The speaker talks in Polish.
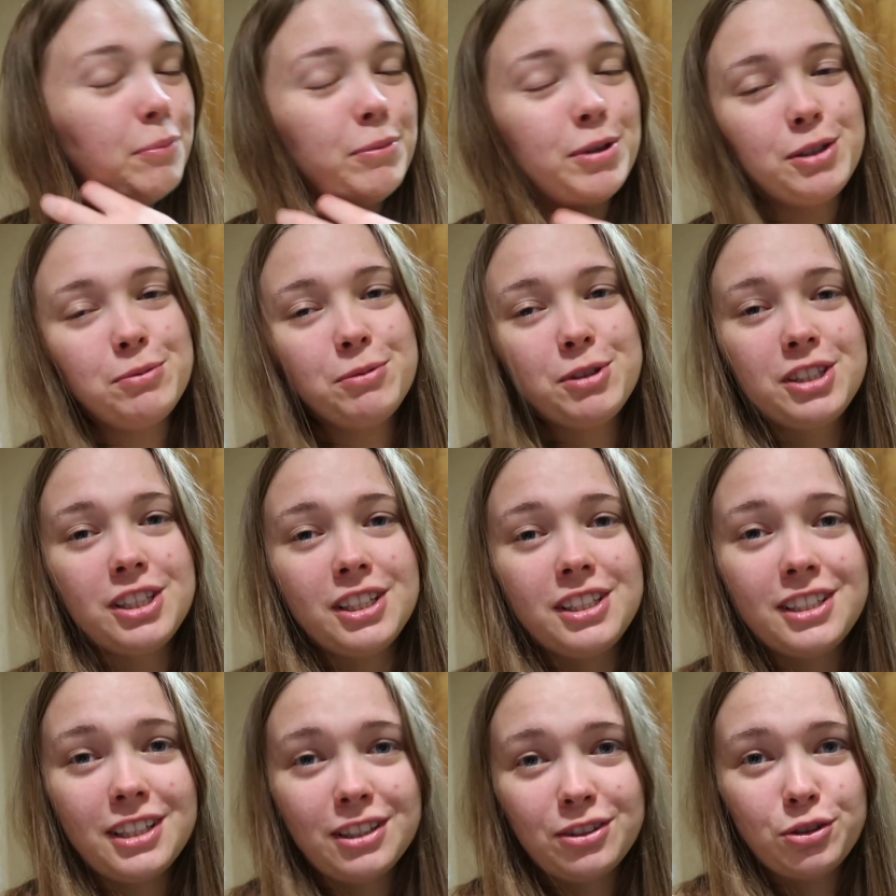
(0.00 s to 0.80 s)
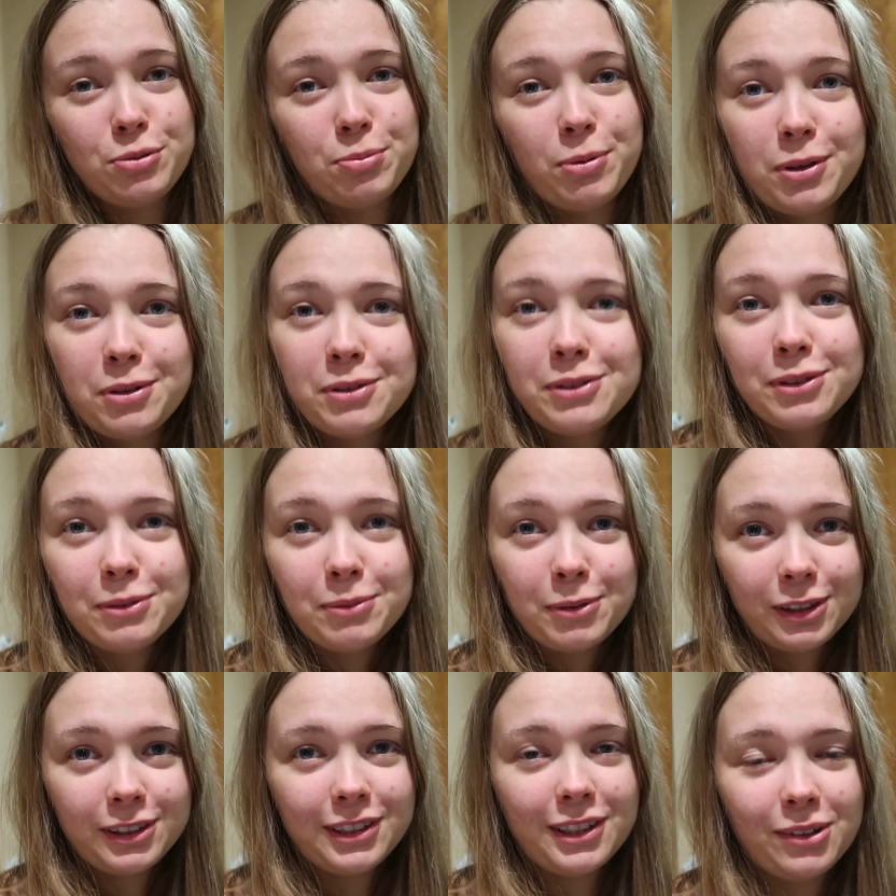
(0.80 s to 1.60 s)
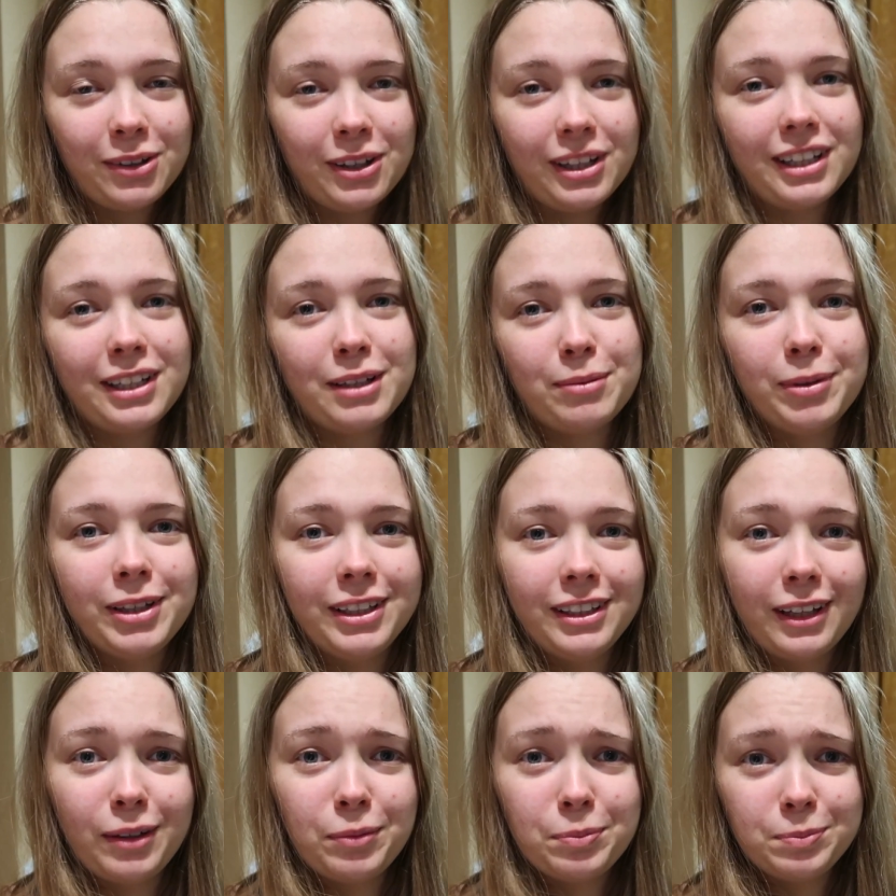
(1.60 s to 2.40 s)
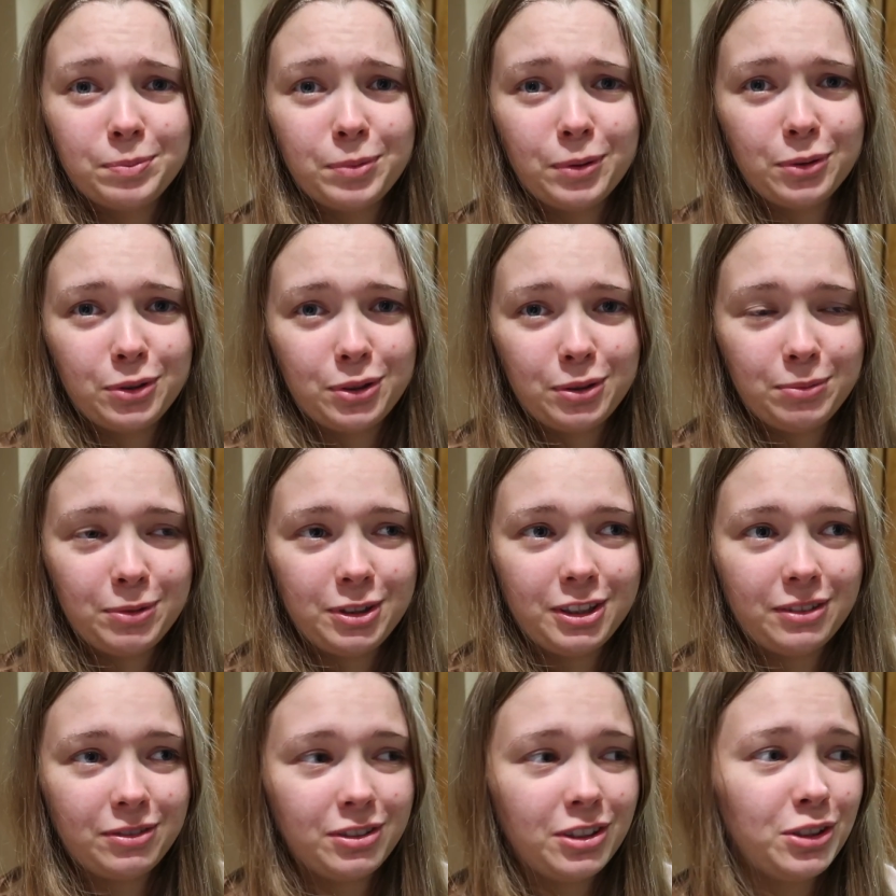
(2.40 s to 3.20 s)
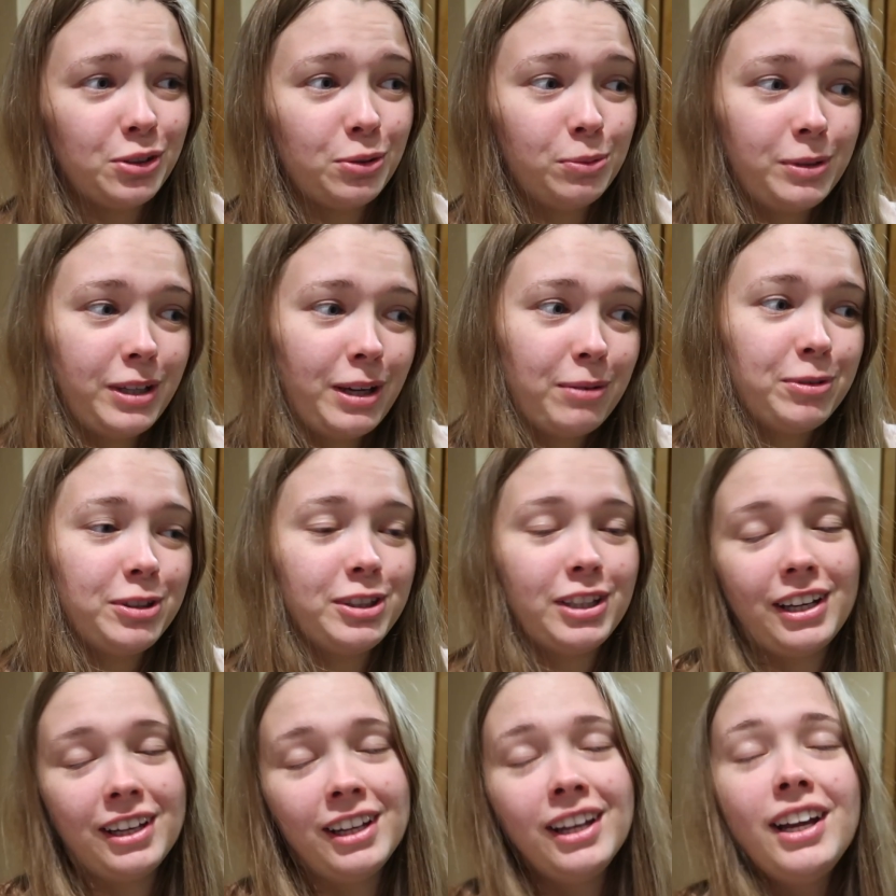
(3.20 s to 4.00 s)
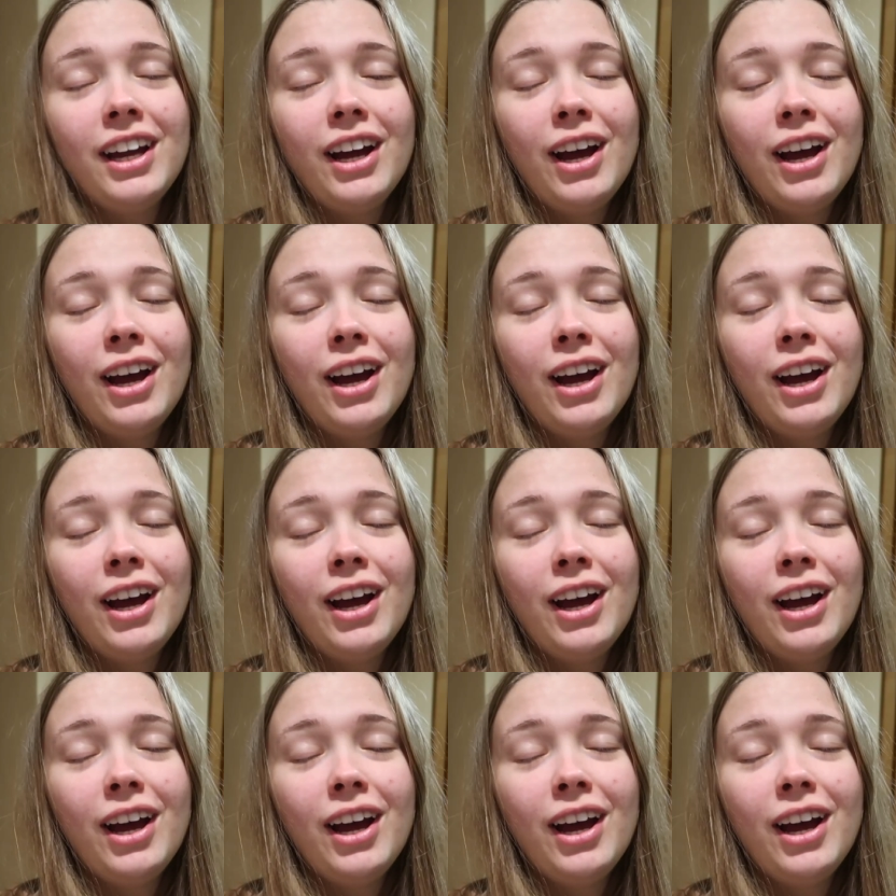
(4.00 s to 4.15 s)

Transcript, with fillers: Mieliśmy jeszcze dzisiaj coś porobić w tym hotelu, ale chyba jednak położymy się, w sensie umyjemy się,